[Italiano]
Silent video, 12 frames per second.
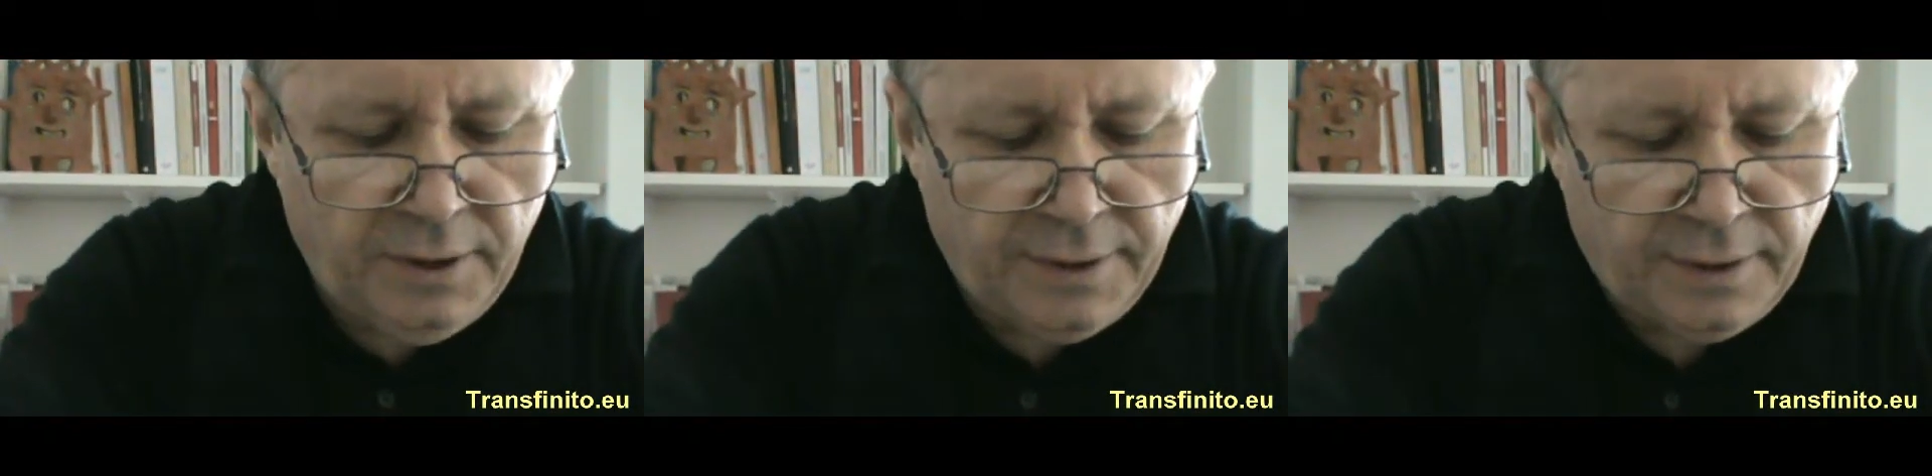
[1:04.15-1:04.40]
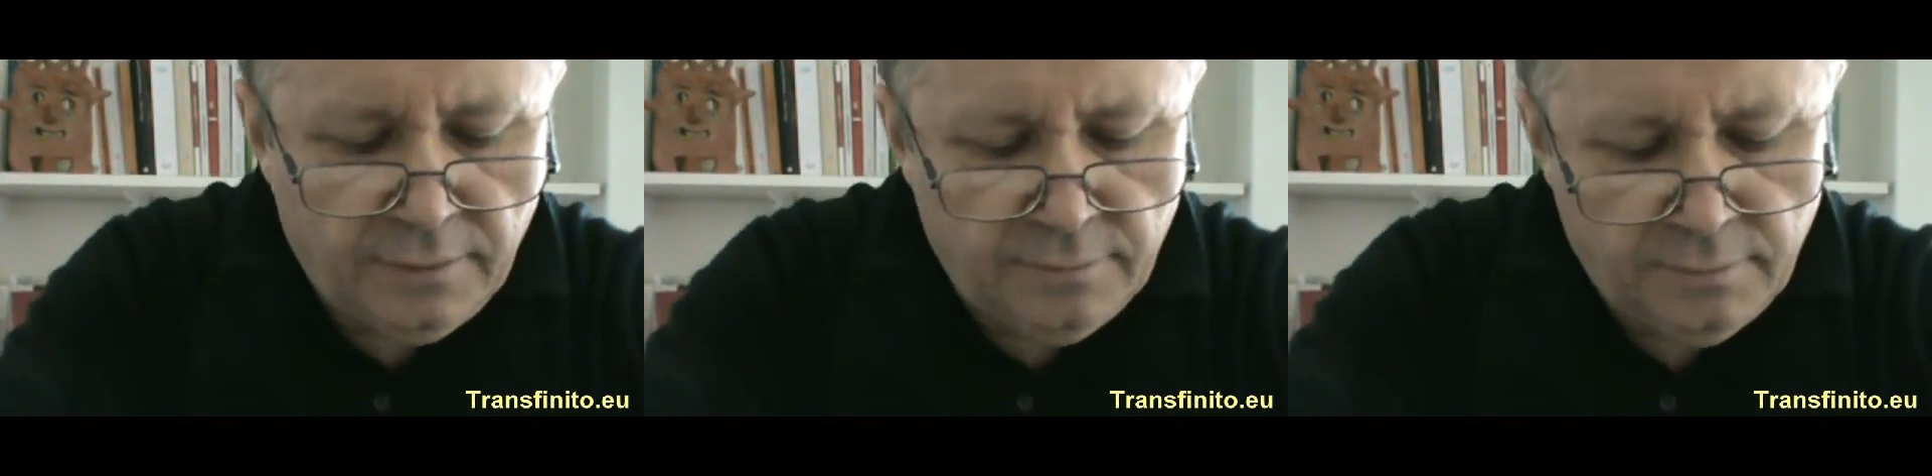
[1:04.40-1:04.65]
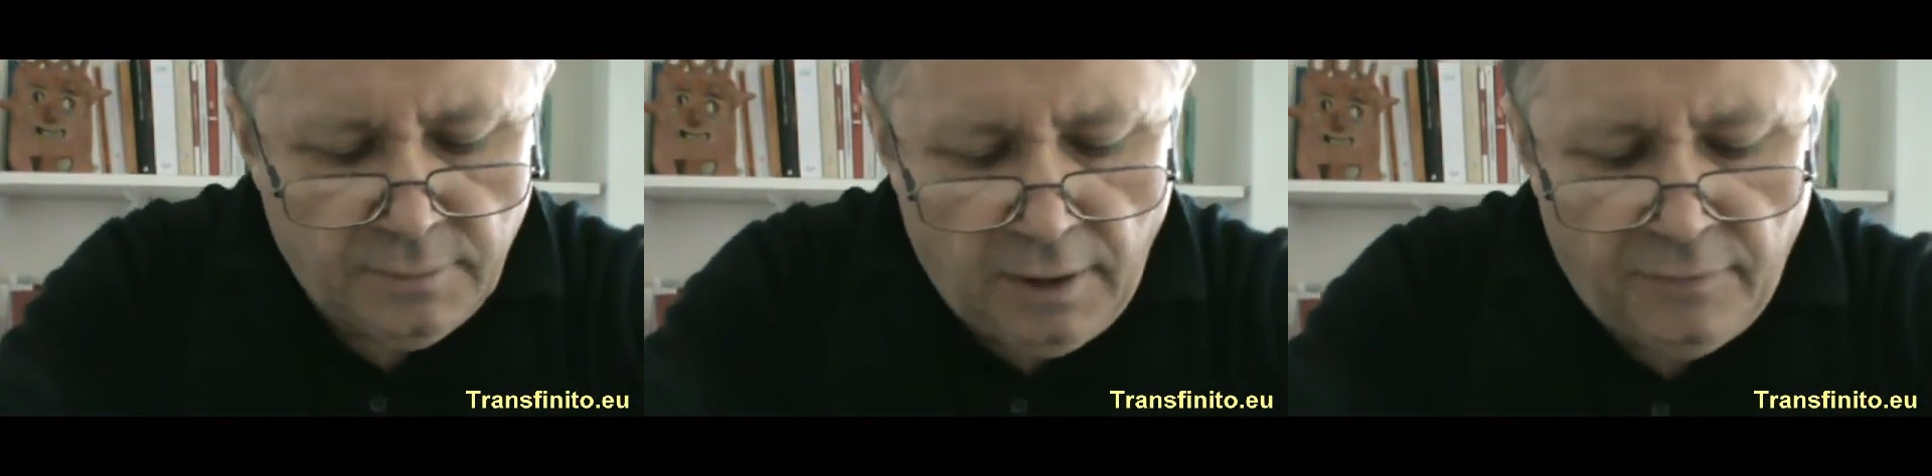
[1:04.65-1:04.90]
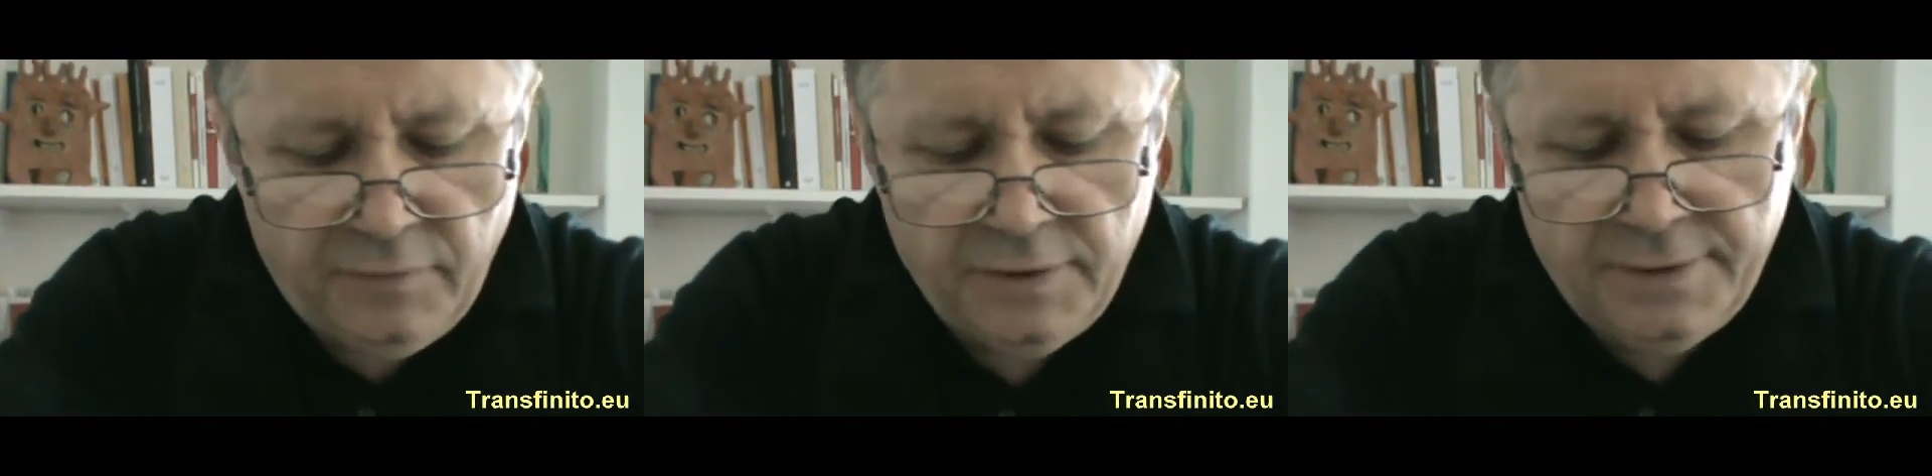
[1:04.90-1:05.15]
ira
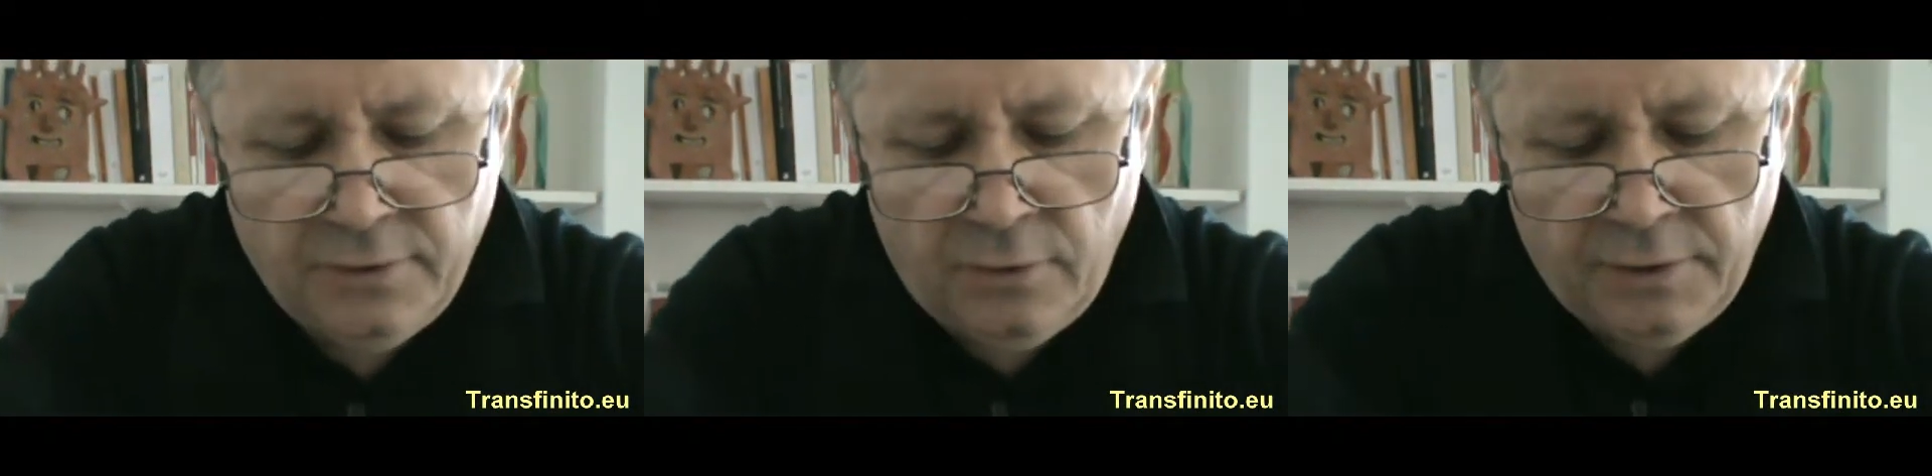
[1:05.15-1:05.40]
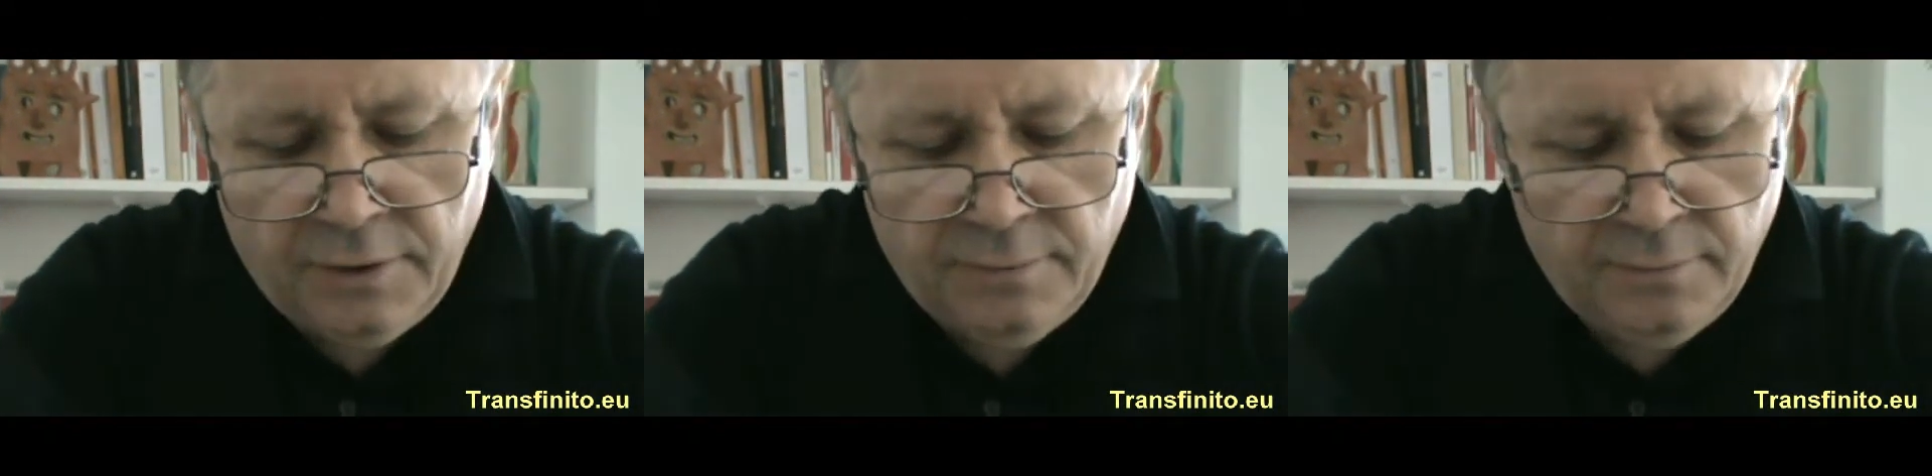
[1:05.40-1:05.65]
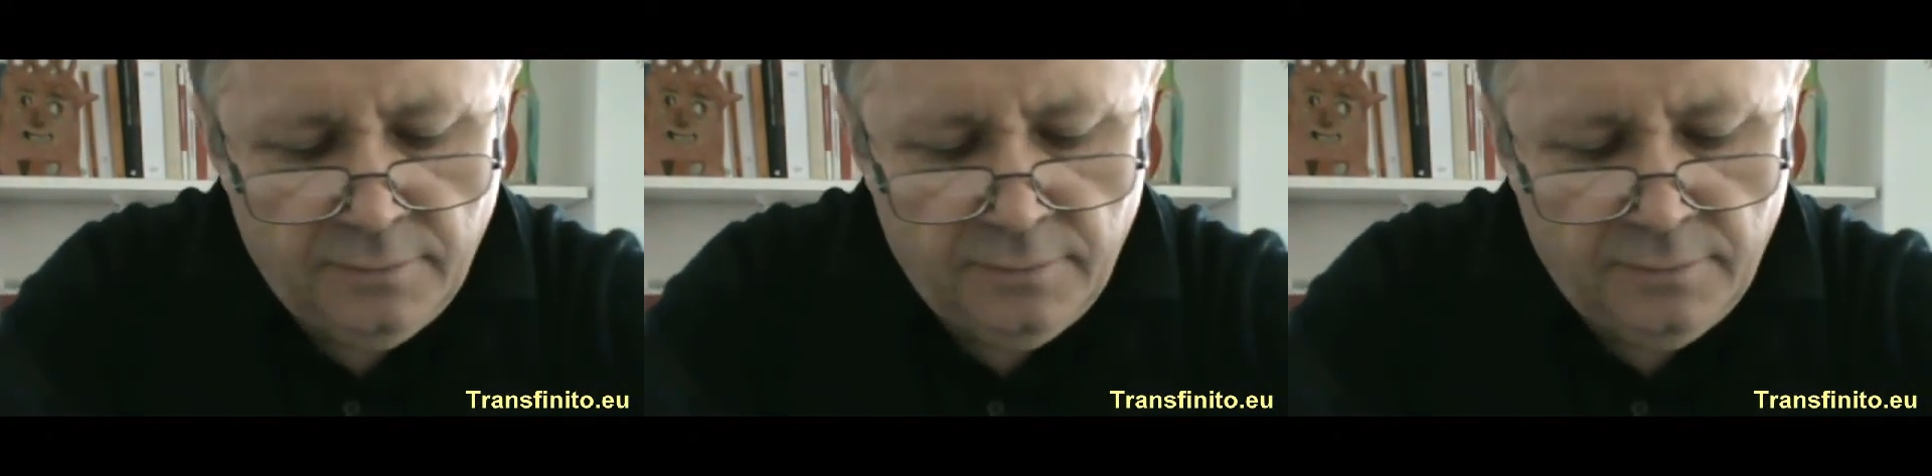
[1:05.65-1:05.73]
afflizione,